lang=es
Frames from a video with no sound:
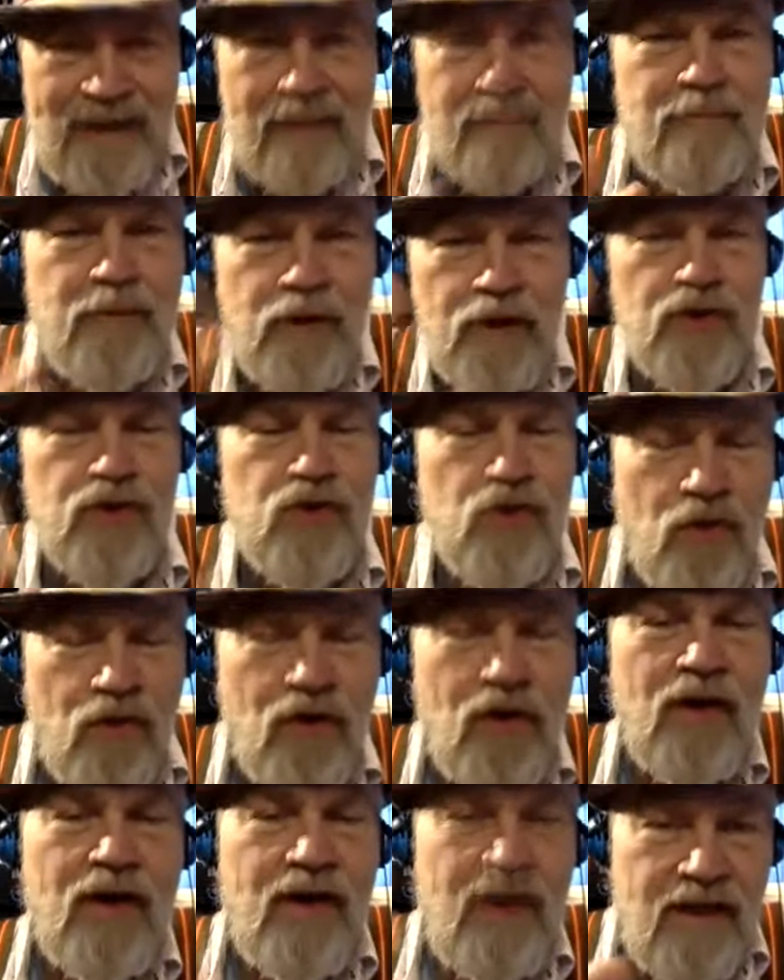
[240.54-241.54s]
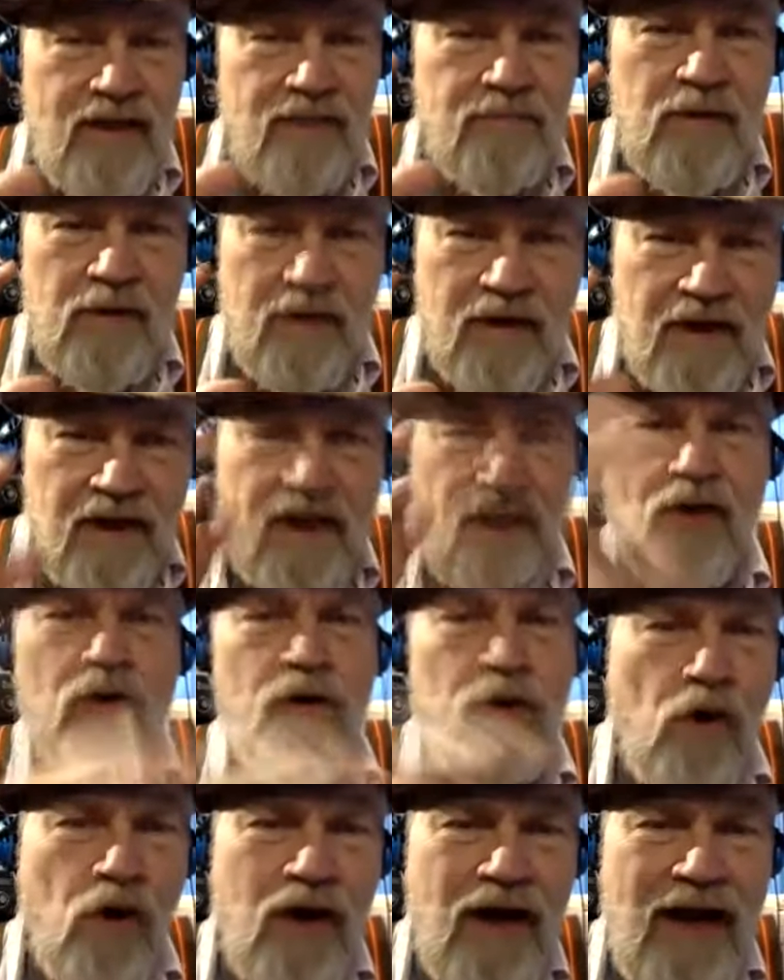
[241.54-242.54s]
bien, por eso eh,
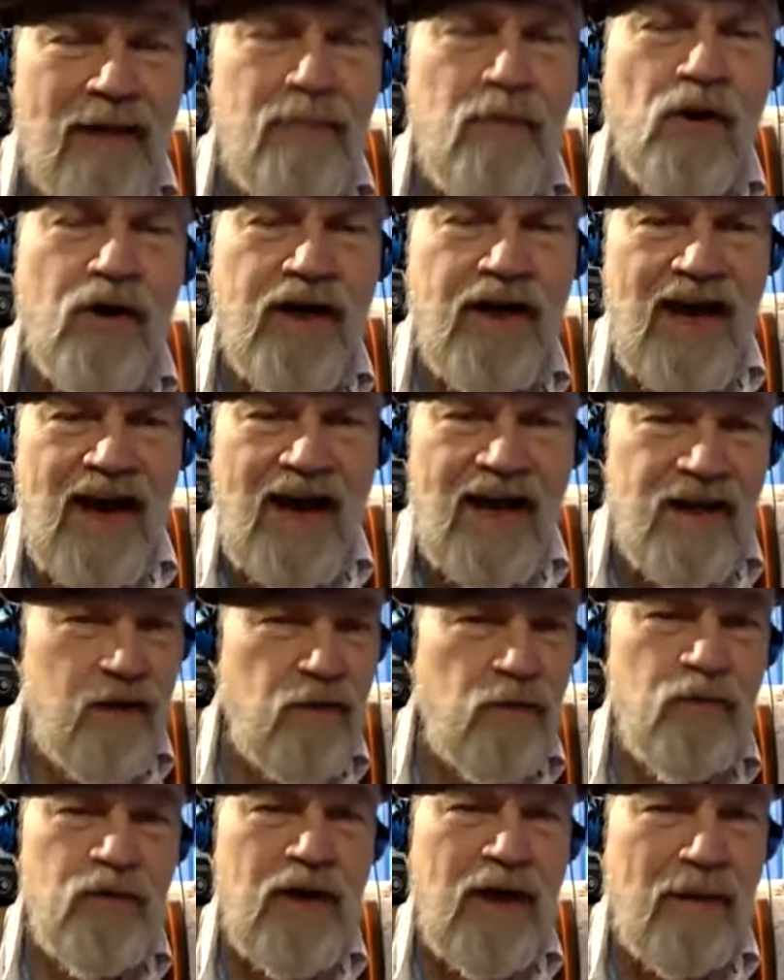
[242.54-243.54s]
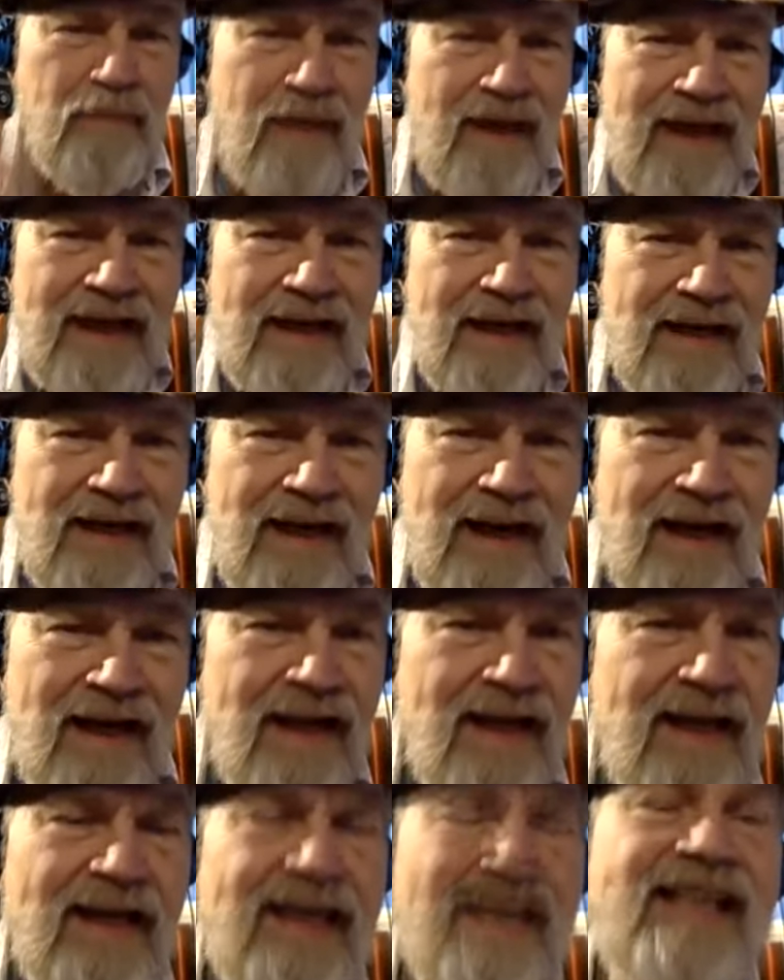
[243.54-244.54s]
reconozcamos que hay una mezcla